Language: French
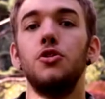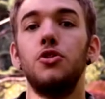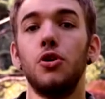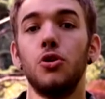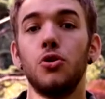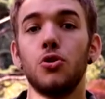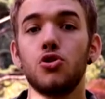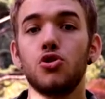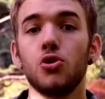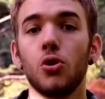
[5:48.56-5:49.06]
De
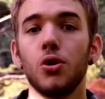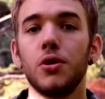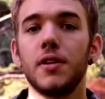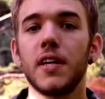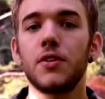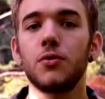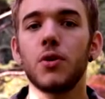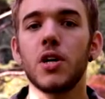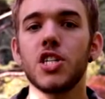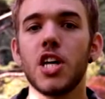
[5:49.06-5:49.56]
nos jours, le
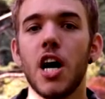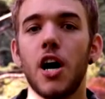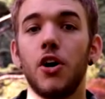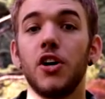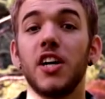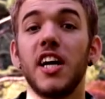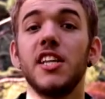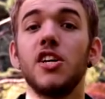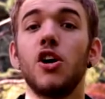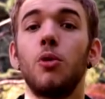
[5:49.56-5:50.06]
tatouage a
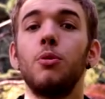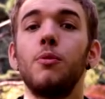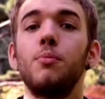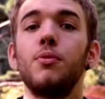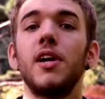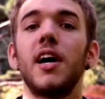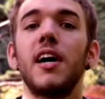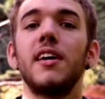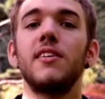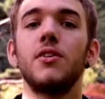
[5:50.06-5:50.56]
regagné en
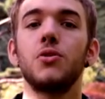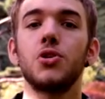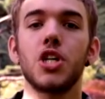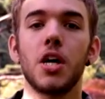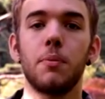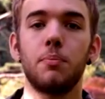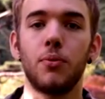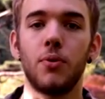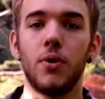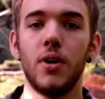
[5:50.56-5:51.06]
popularité au
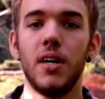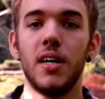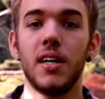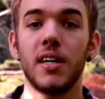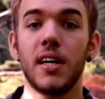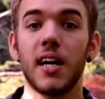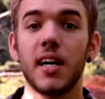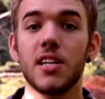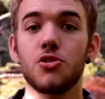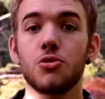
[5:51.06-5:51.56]
Japon,
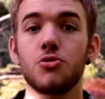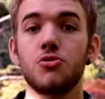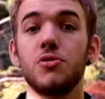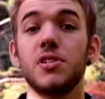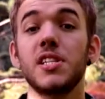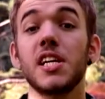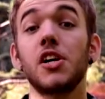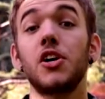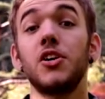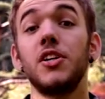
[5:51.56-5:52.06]
grâce au
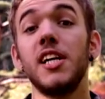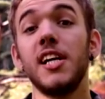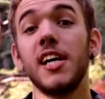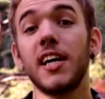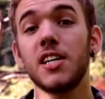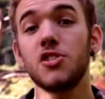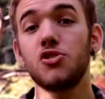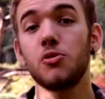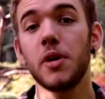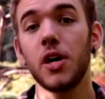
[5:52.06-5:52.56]
succès que connaît les
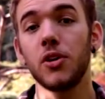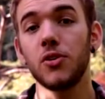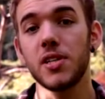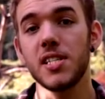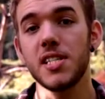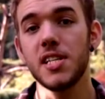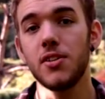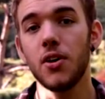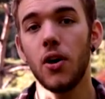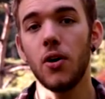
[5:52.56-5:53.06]
résumés en
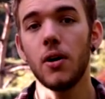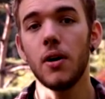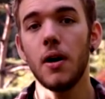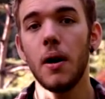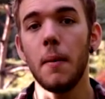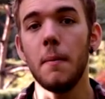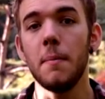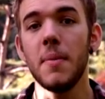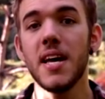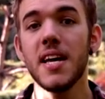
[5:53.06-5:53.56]
Occident,
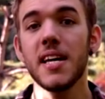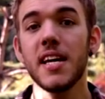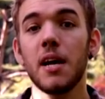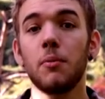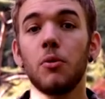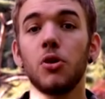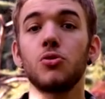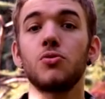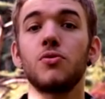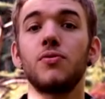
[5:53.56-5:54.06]
mais
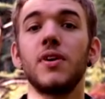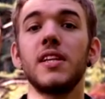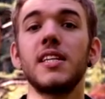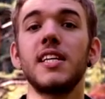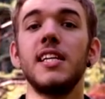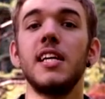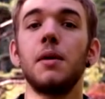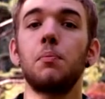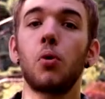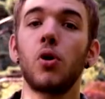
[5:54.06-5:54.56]
également du fait
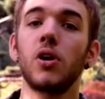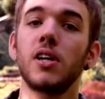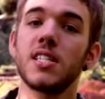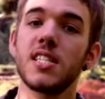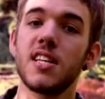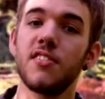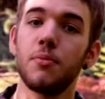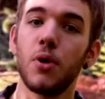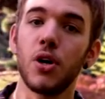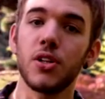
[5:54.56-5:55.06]
qu'il est
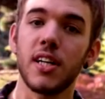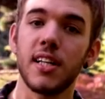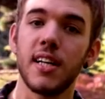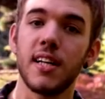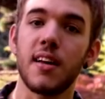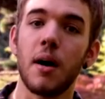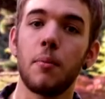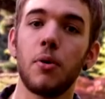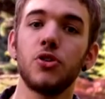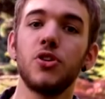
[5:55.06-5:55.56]
progressivement en train
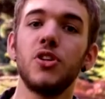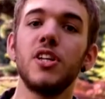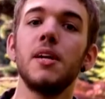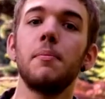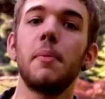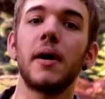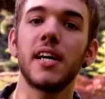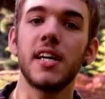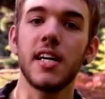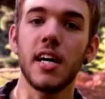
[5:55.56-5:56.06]
d'être abandonné
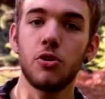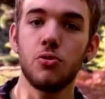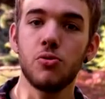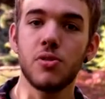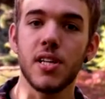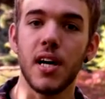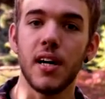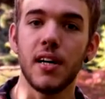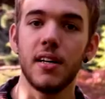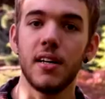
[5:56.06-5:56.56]
par les
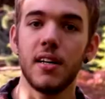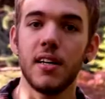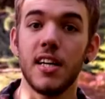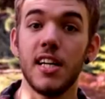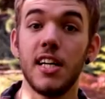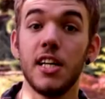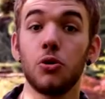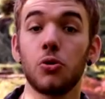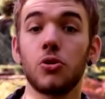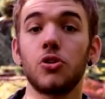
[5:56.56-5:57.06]
Yakuza.
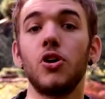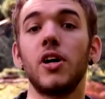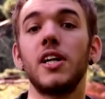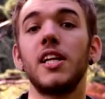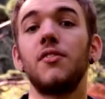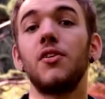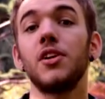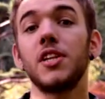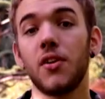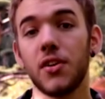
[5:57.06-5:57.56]
Il est donc
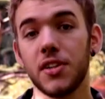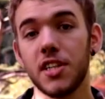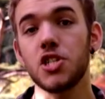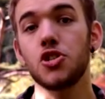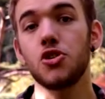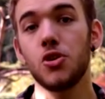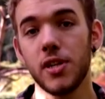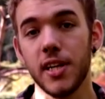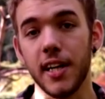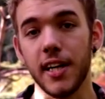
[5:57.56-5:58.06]
dorénavant davantage
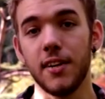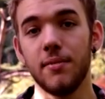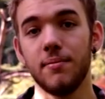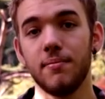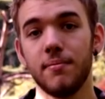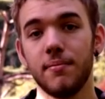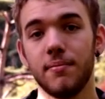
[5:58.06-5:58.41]
toléré.